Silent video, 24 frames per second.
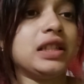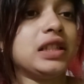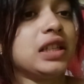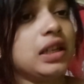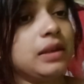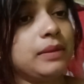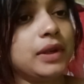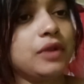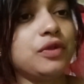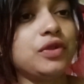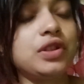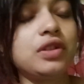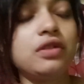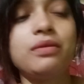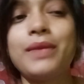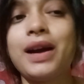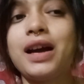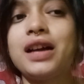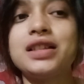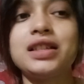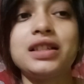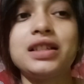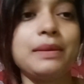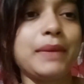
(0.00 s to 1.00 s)
ইচ্ছা এবারও ছিল
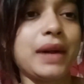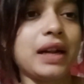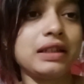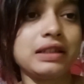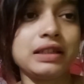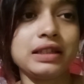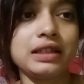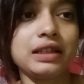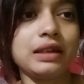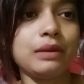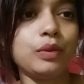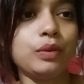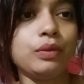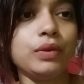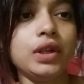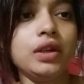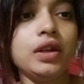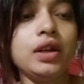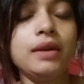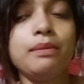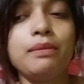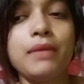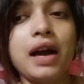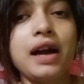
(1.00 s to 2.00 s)
মা যেতে পারছে না
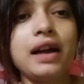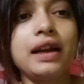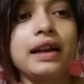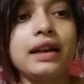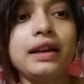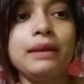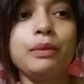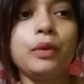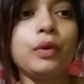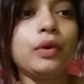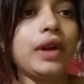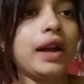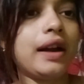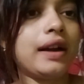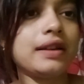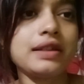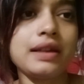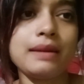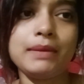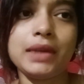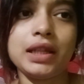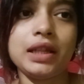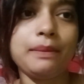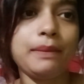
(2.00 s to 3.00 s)
মা গেলে বোন একা
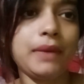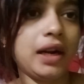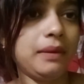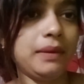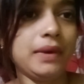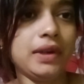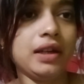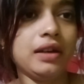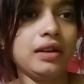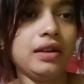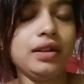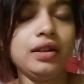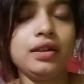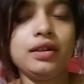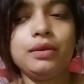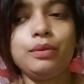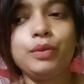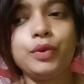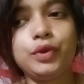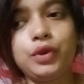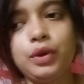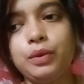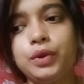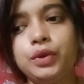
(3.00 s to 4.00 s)
সামলাতে পারবে না
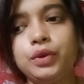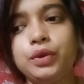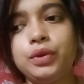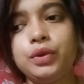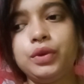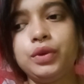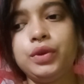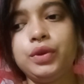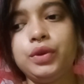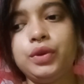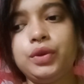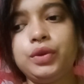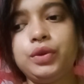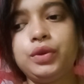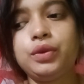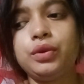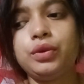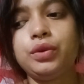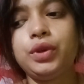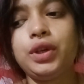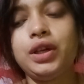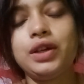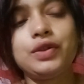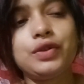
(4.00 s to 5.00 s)
প্রথমত তো
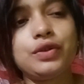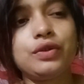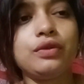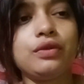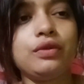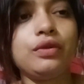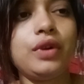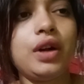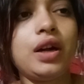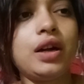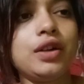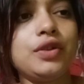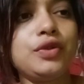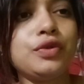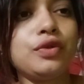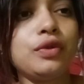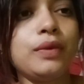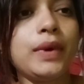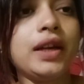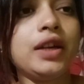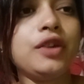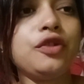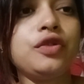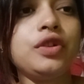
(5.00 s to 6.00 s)
এর জন্য আর ছোটো
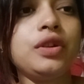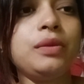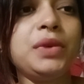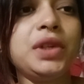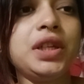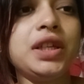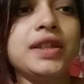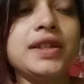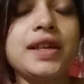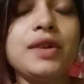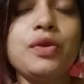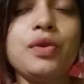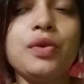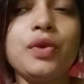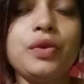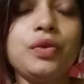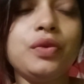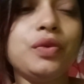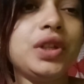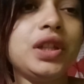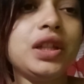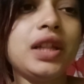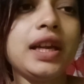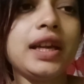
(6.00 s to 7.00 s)
ভাইকে যদি আমি নিয়ে যাই ও
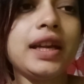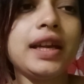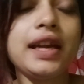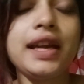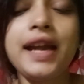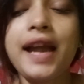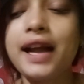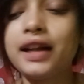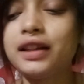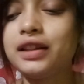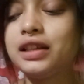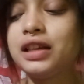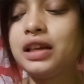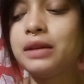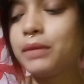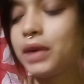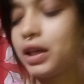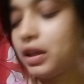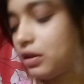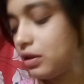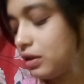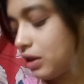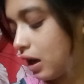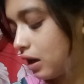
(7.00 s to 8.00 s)
দুদিন থেকে একদিনের
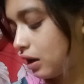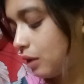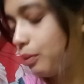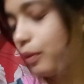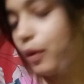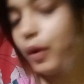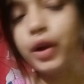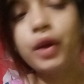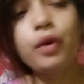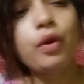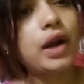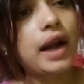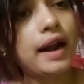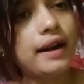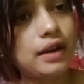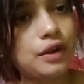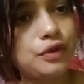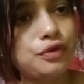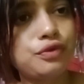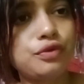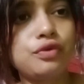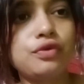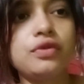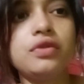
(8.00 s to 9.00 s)
মানে থাকার পরে ও কান্না
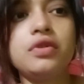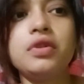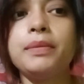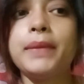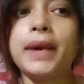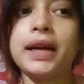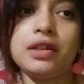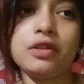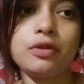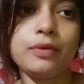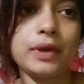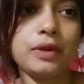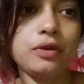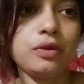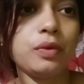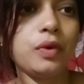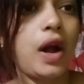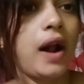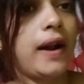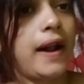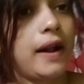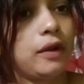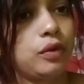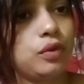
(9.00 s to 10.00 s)
শুরু করে বাড়ি যাবো বাড়ি যাবো
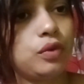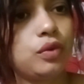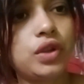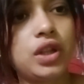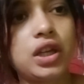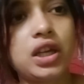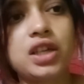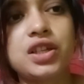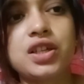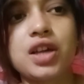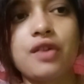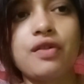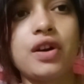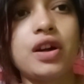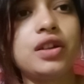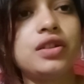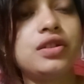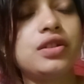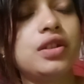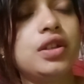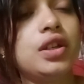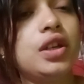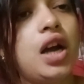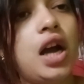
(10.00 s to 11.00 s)
আর এত দূর থেকে যাওয়া
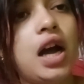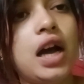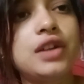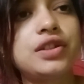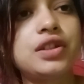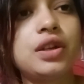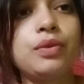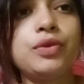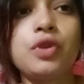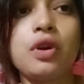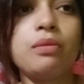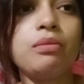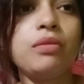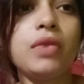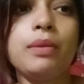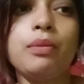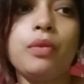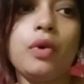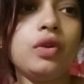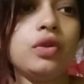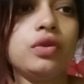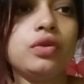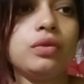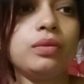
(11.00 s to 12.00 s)
আসা সম্ভব
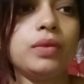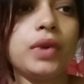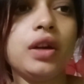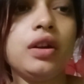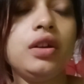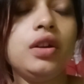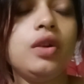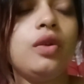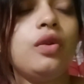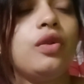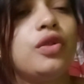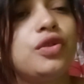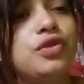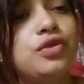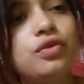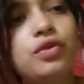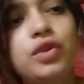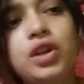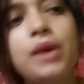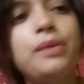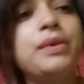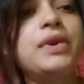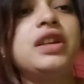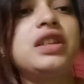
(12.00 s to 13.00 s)
বলো তোমরা ওর জন্য
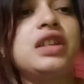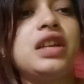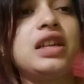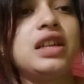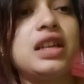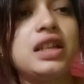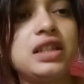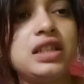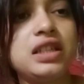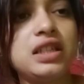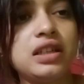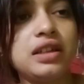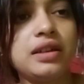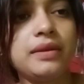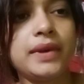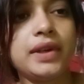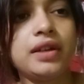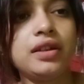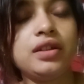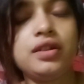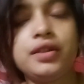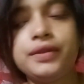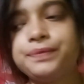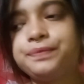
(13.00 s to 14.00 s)
ওকে আমি নিয়ে যাচ্ছি না
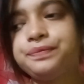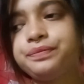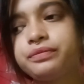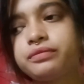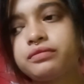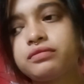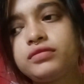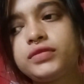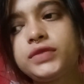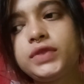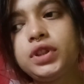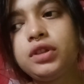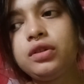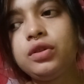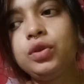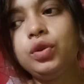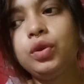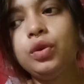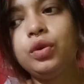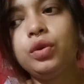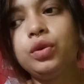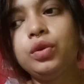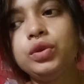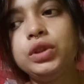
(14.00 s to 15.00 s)
এবার
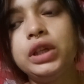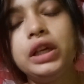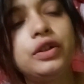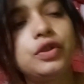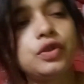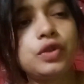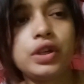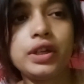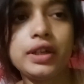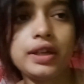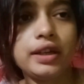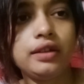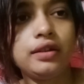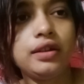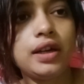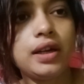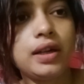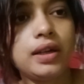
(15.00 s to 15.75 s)
তো এটাই